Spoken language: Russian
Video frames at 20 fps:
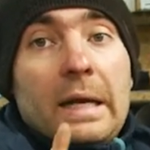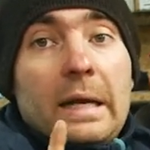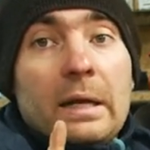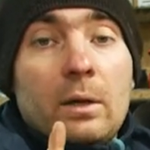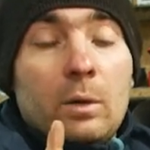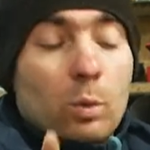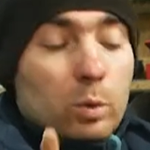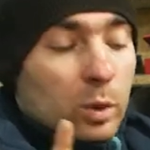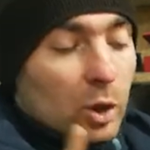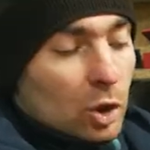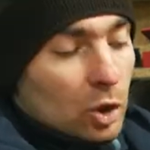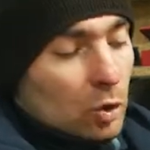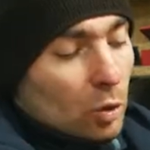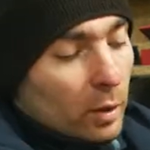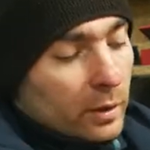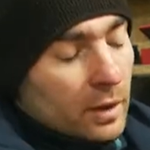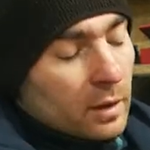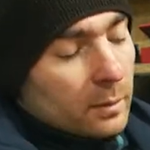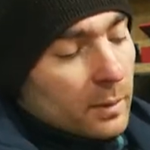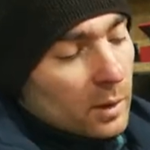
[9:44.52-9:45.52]
Э, уточню
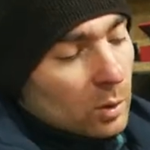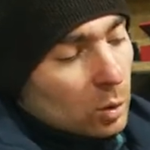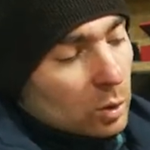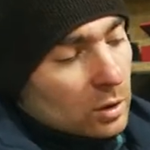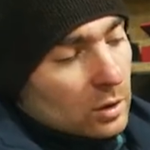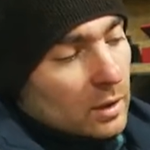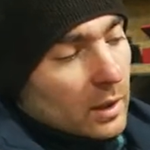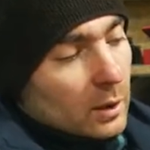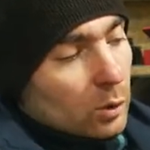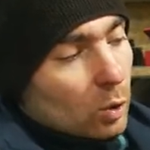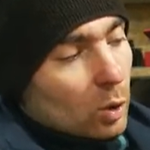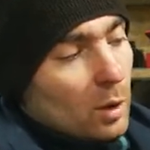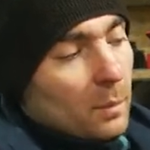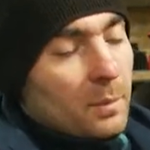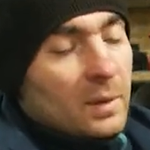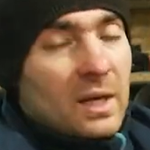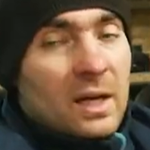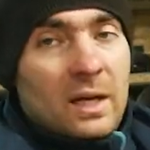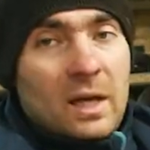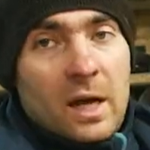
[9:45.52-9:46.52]
один минус, который
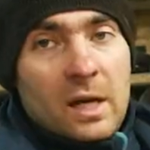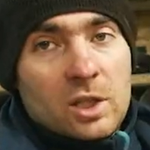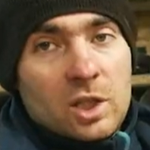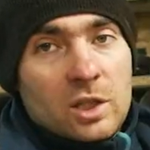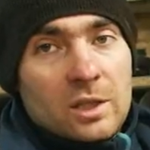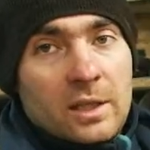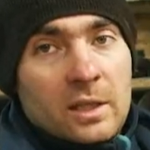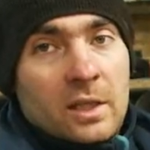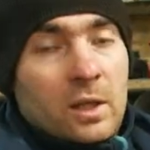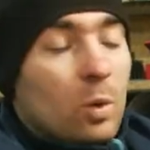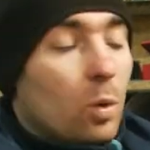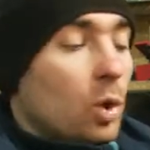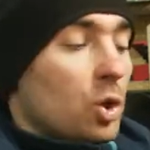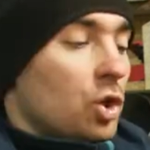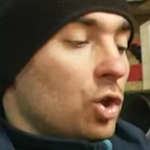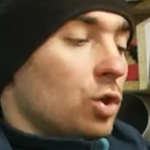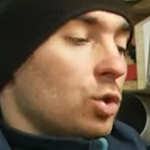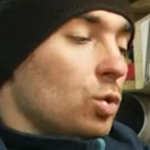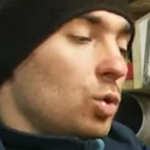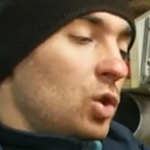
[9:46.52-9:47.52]
мне кажется не
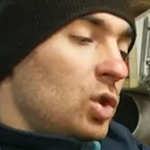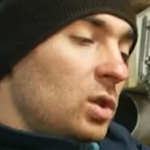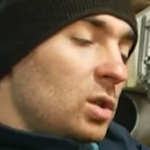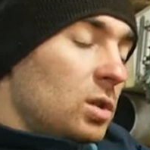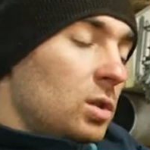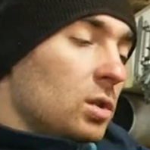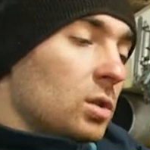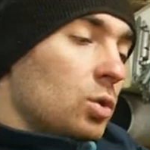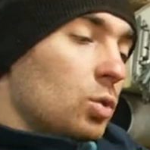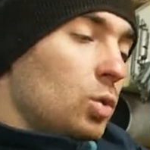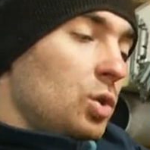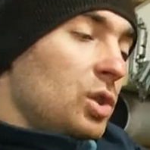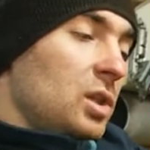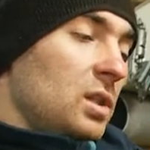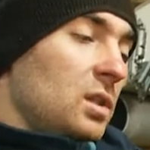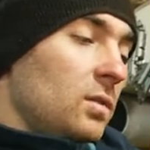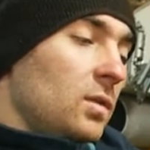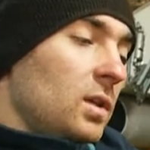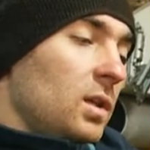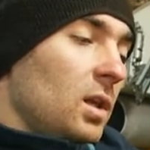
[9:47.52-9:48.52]
очень суще
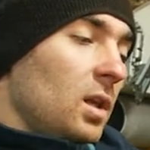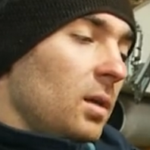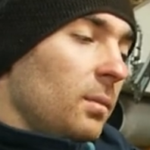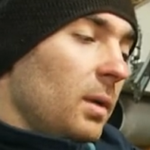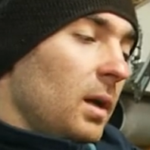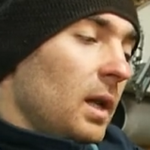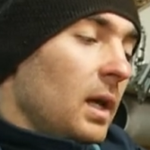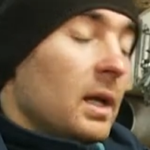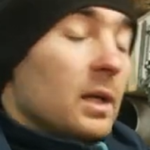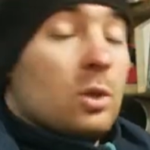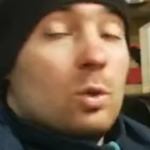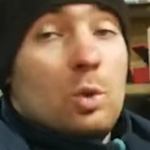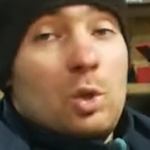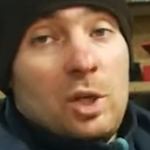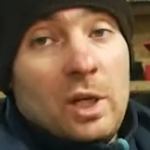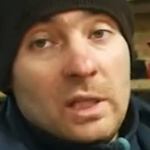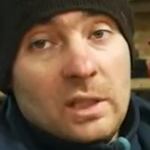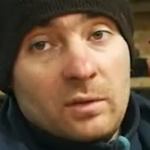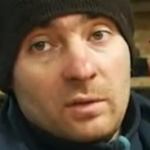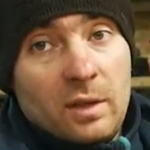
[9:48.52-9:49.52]
существительным,
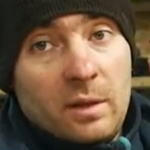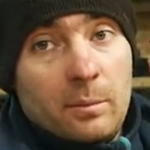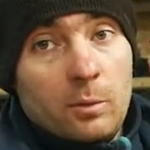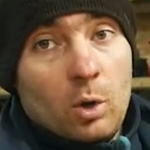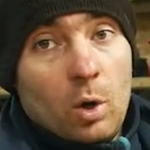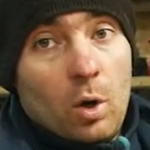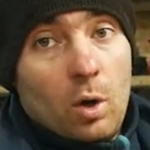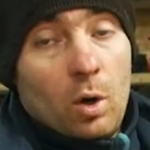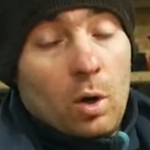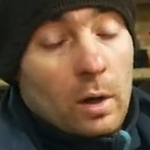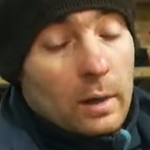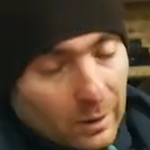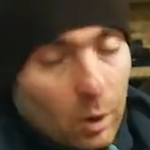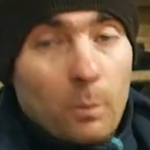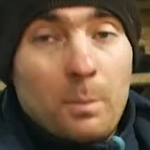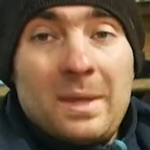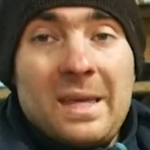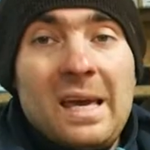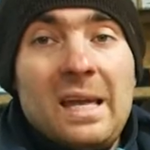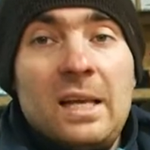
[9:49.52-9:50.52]
существенным, но
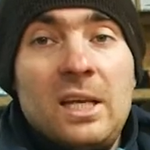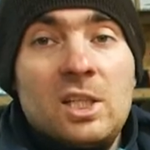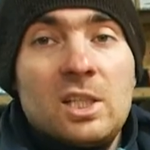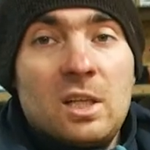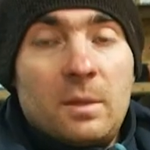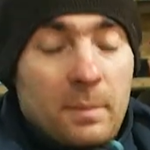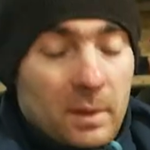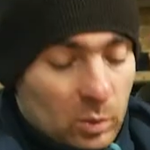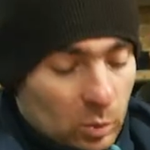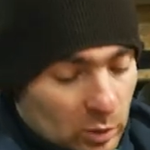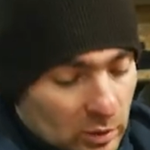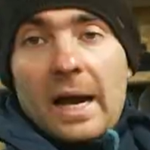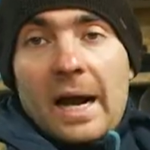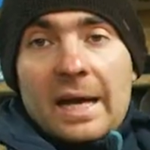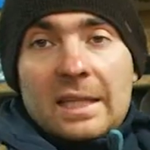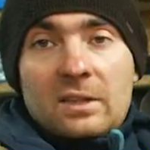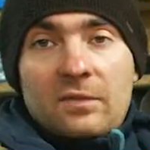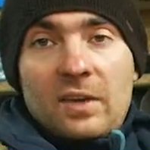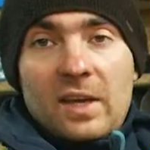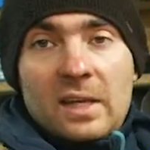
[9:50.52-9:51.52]
мне лично минус.
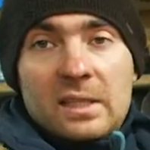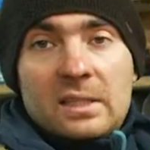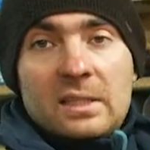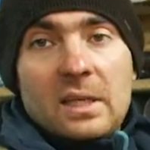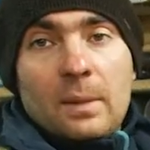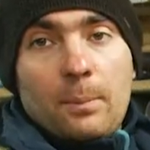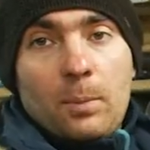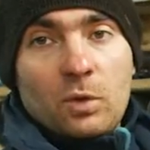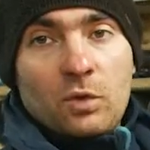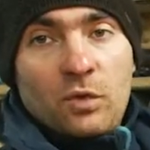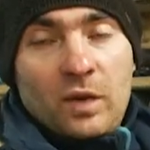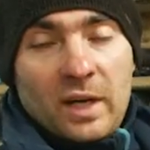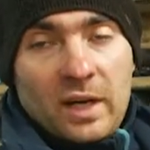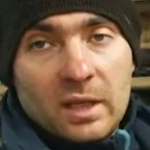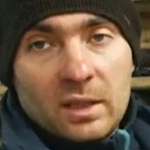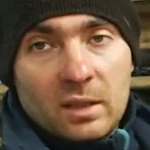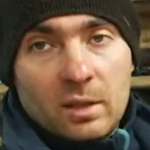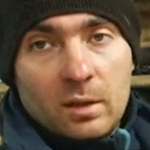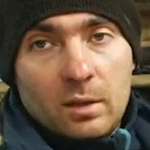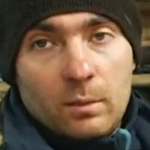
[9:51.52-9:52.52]
Отверстие под
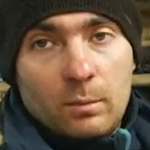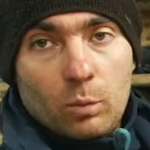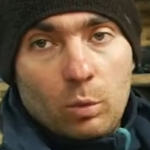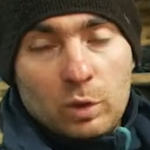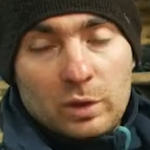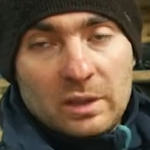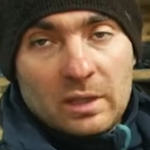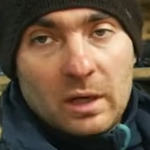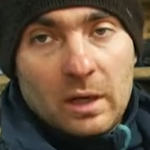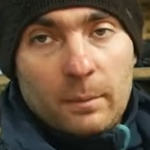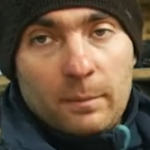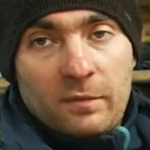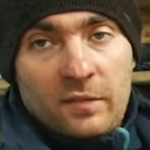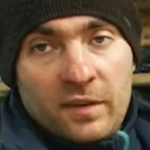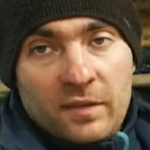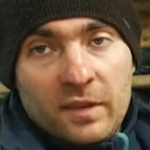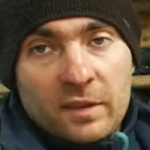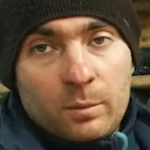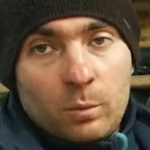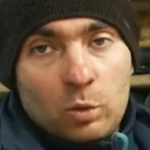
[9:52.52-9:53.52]
выход мусора,
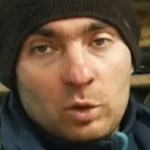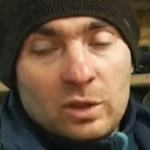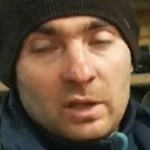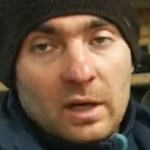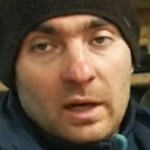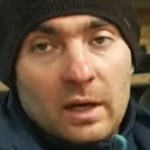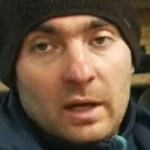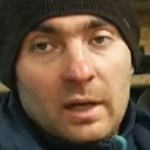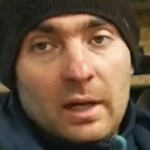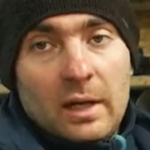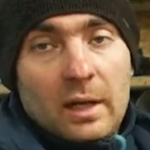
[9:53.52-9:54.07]
вывод мусора.